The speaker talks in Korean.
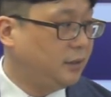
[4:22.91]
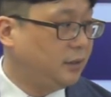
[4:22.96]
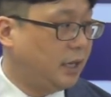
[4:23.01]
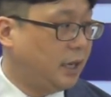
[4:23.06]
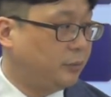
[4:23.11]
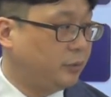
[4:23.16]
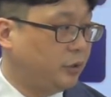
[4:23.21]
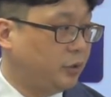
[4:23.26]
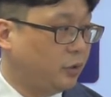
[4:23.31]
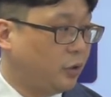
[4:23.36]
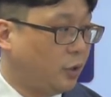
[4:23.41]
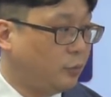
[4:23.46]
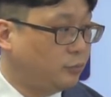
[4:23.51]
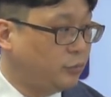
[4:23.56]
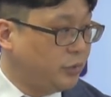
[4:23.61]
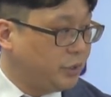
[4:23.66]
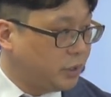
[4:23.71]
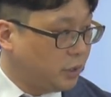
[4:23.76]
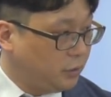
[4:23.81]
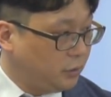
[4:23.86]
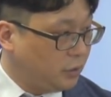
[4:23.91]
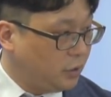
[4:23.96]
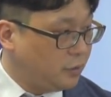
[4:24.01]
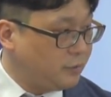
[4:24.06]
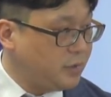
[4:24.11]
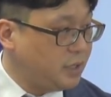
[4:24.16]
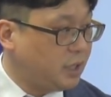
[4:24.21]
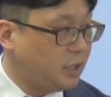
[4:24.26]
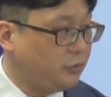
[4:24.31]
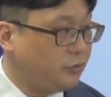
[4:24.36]
아무래도 건물
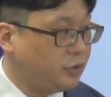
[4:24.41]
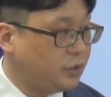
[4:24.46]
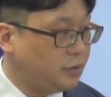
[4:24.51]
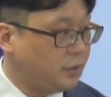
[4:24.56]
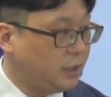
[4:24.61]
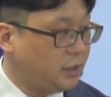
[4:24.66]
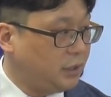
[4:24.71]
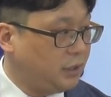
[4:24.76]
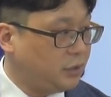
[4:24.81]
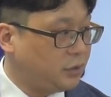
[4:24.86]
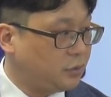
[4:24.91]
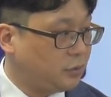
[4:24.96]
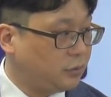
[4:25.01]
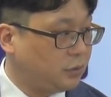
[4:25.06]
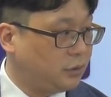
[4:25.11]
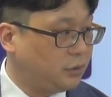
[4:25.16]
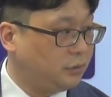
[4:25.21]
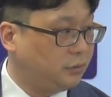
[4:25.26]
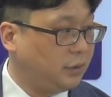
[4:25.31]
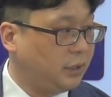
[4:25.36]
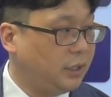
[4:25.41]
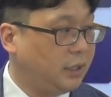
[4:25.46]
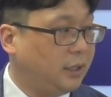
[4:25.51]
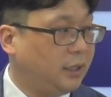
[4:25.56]
점검이나 유지관리 쪽은